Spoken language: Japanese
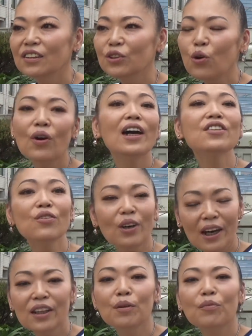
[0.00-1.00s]
紹介状を
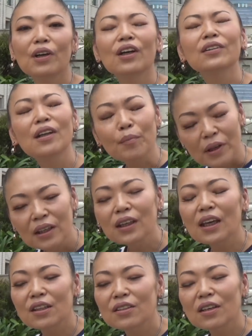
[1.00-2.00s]
書いてもらうために
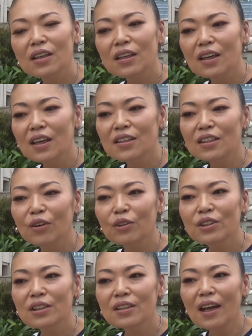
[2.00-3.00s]
血液検査
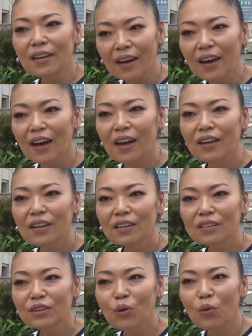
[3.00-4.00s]
をしたら
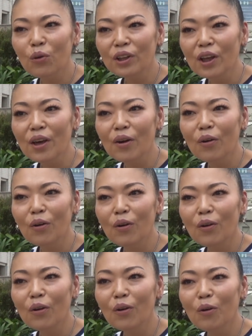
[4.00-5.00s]
そこで
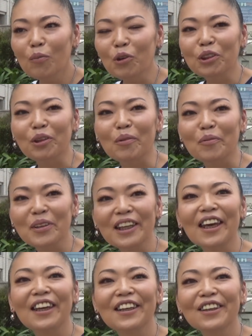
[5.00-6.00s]
思ってもみ
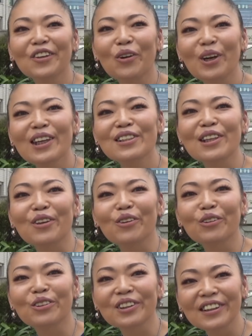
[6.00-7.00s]
ない
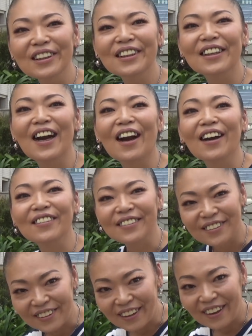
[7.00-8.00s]
コレステロールに引っかかっ
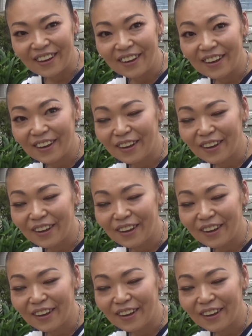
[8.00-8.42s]
て、うんうんう